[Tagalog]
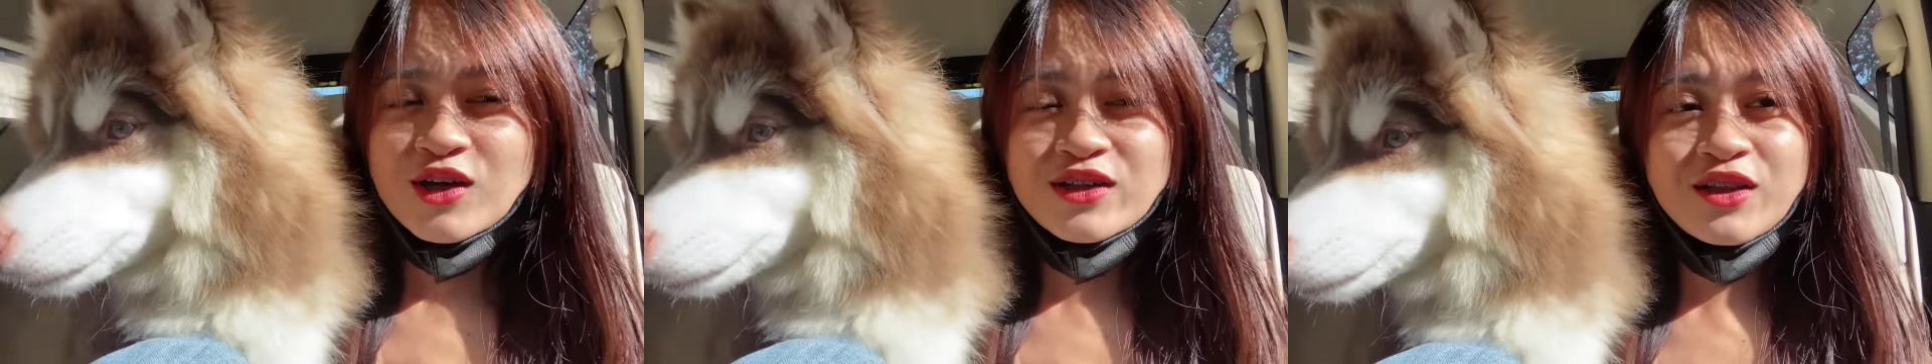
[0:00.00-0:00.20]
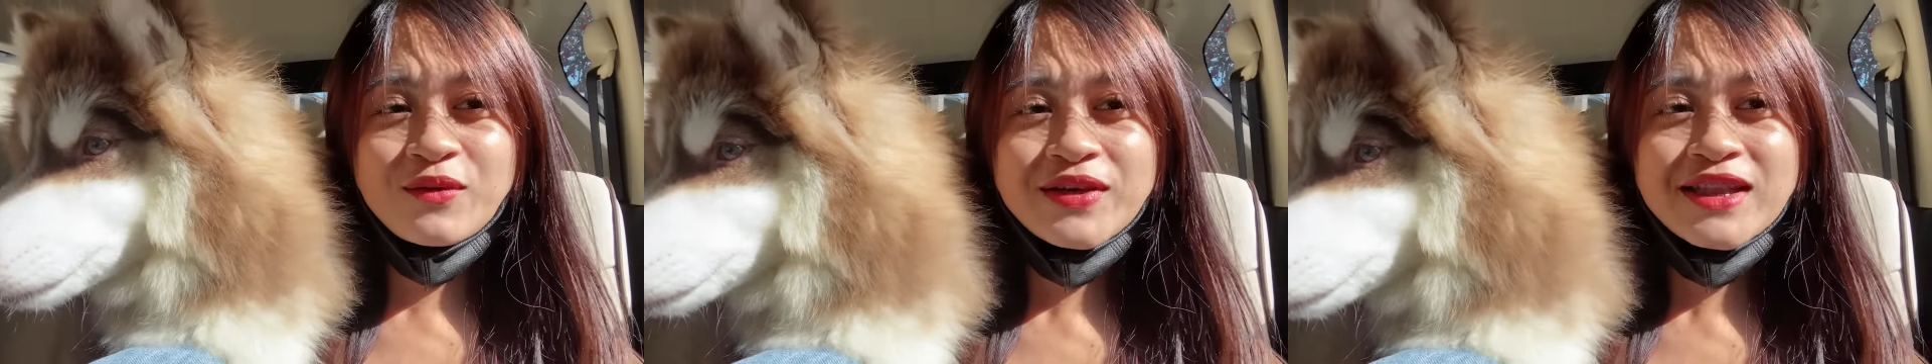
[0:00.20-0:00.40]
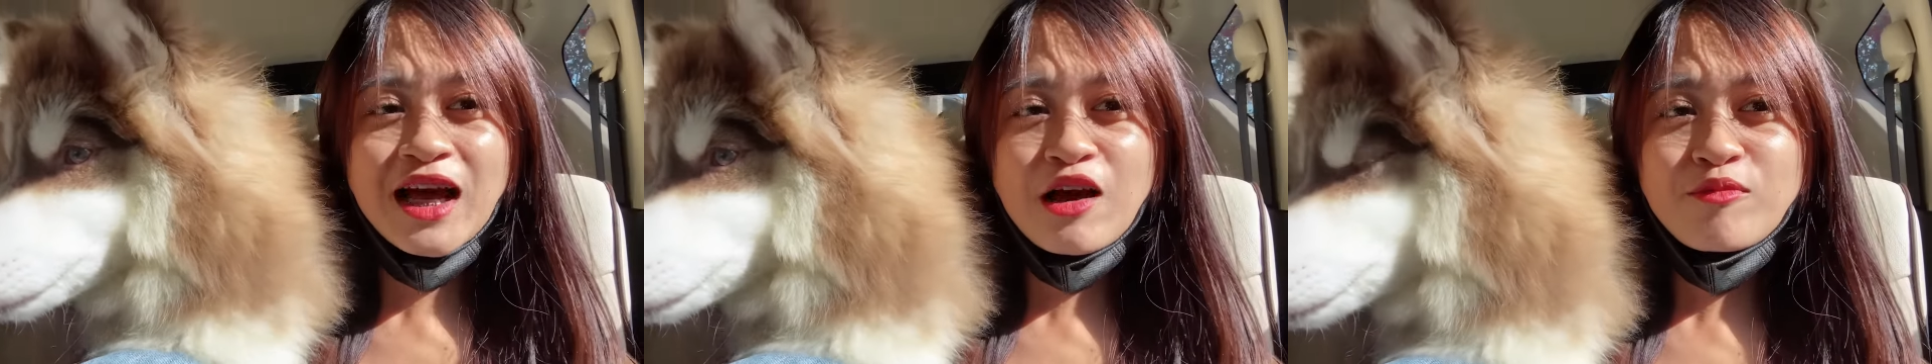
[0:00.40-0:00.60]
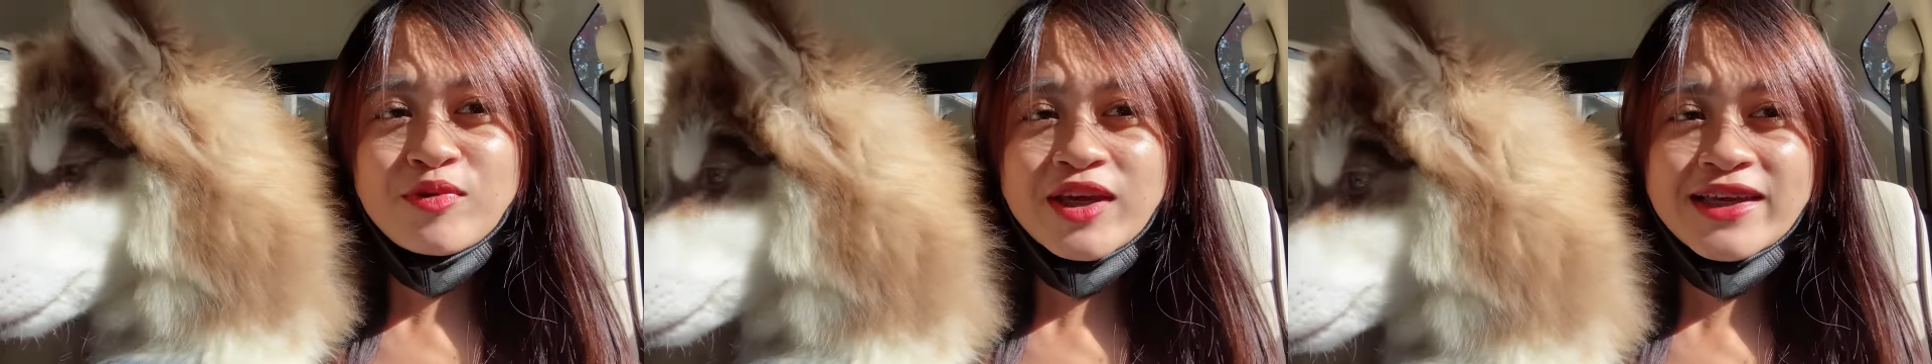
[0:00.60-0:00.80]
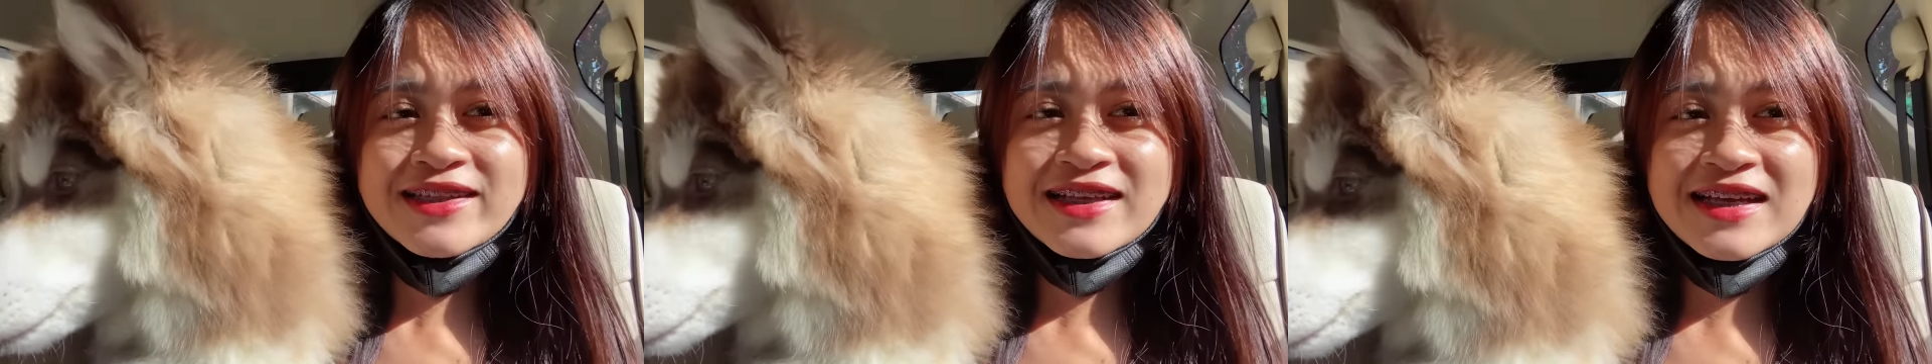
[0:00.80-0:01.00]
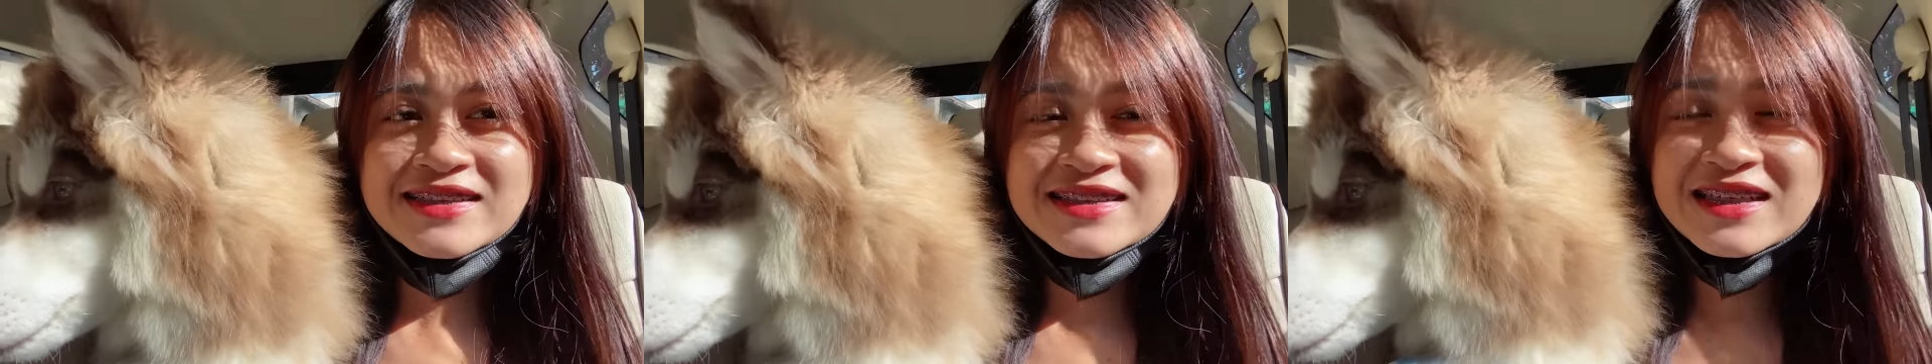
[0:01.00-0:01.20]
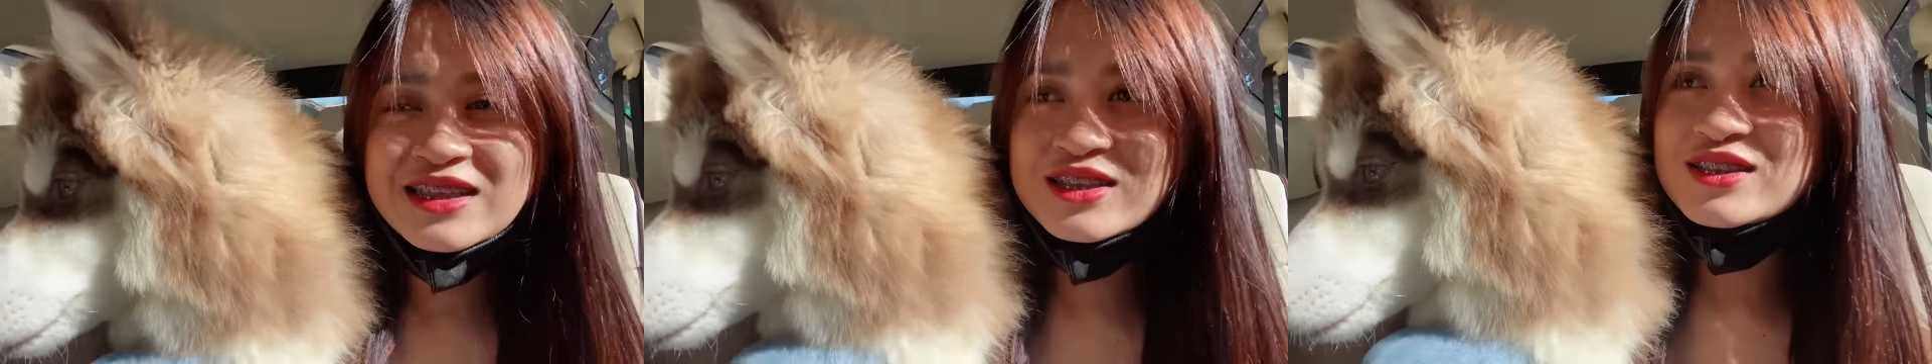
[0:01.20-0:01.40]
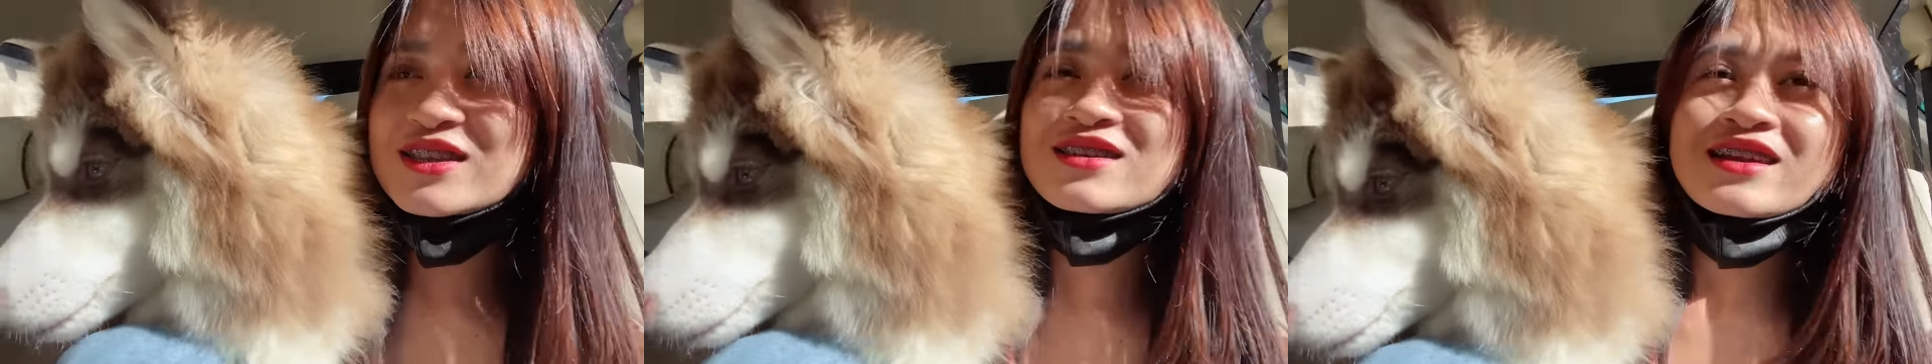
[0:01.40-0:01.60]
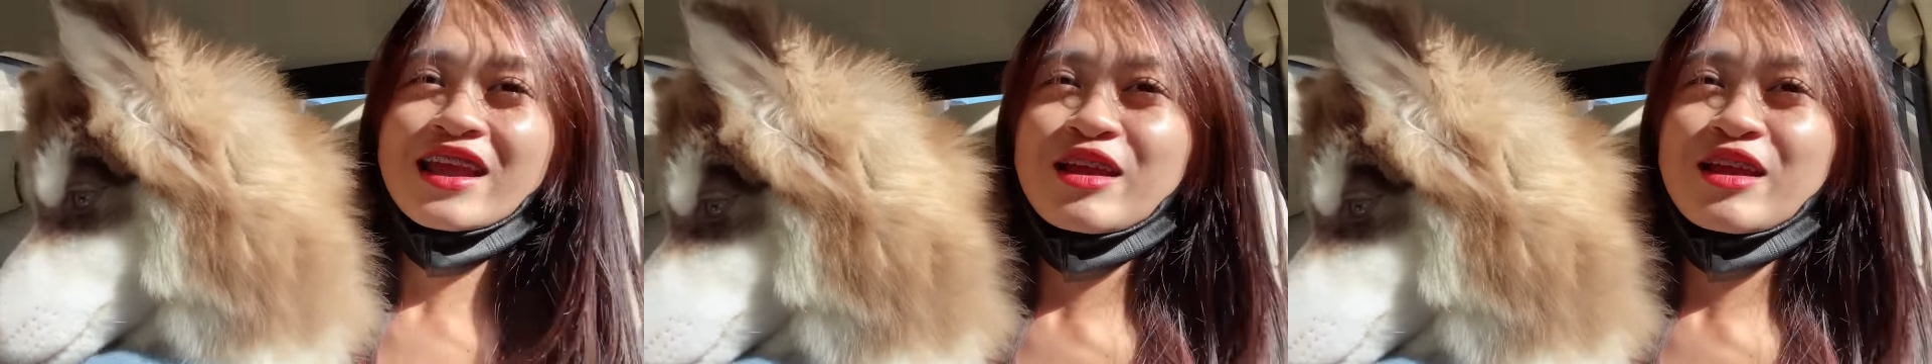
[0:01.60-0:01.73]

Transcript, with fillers: So, on the way na kami ngayon guys, kana Sir